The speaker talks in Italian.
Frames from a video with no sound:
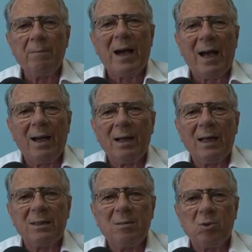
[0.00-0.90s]
ma
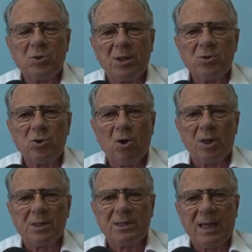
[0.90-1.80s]
la
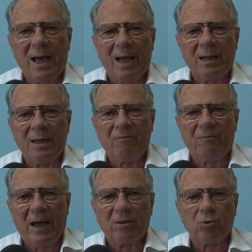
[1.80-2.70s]
dimostrazione sta nel
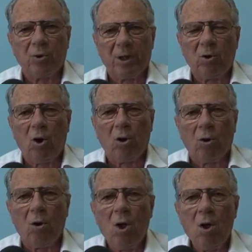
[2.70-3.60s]
fatto che
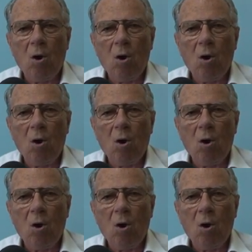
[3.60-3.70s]
loro